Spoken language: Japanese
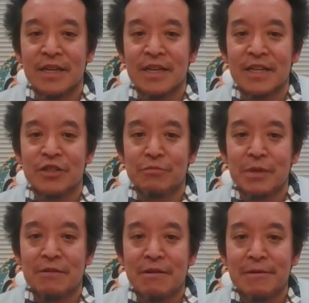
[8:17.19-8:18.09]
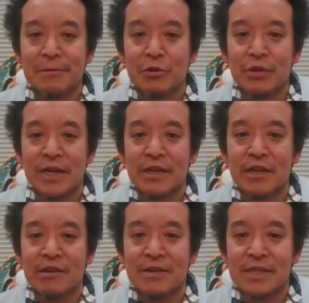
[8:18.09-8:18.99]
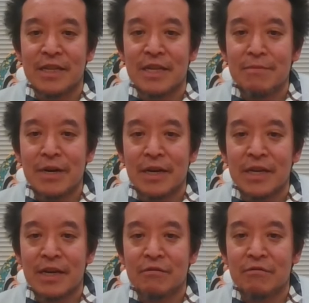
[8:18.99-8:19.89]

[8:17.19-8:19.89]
えー、署名は Web と手書き合わせて2万102